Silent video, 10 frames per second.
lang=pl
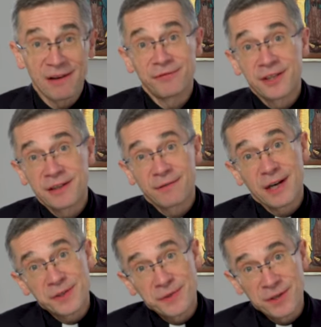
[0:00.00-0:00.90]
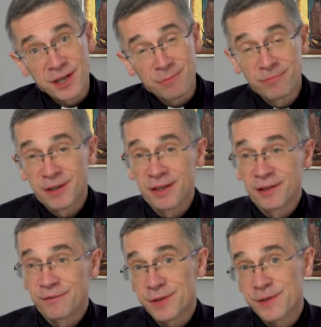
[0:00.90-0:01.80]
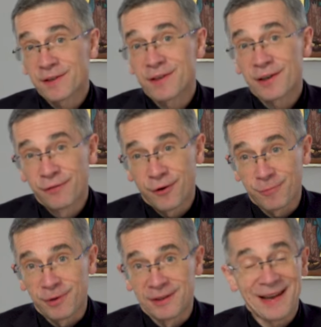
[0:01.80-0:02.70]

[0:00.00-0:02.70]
a wraz z nim wszystkie te reformy,